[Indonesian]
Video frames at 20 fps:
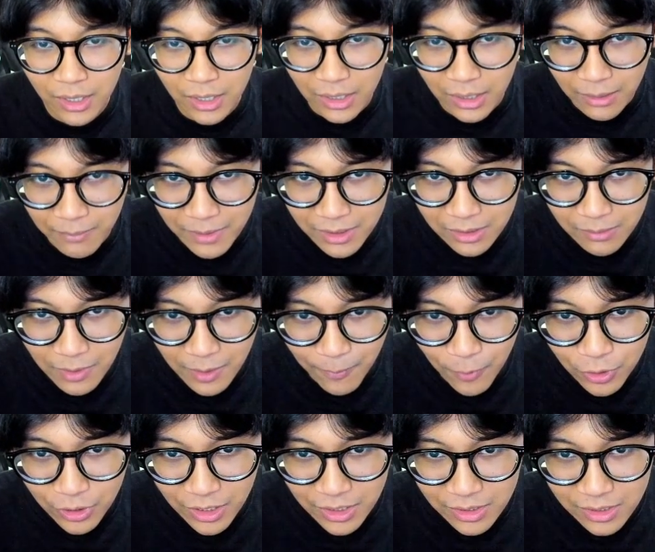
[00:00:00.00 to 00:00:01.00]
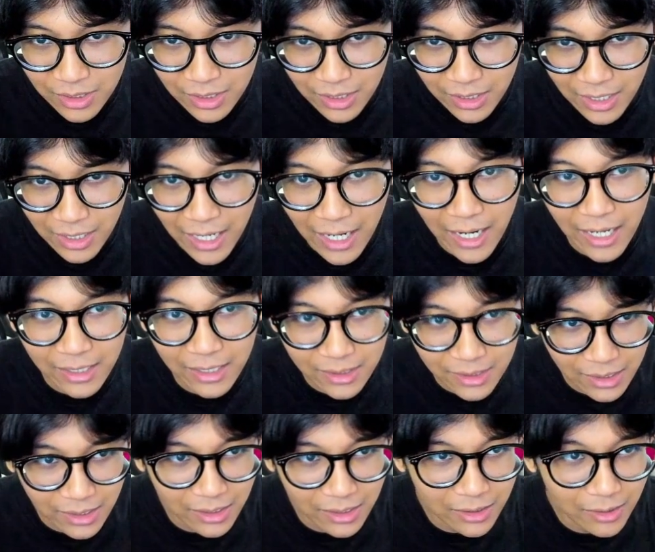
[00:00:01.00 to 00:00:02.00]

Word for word: yang masih berpotensi diganti ya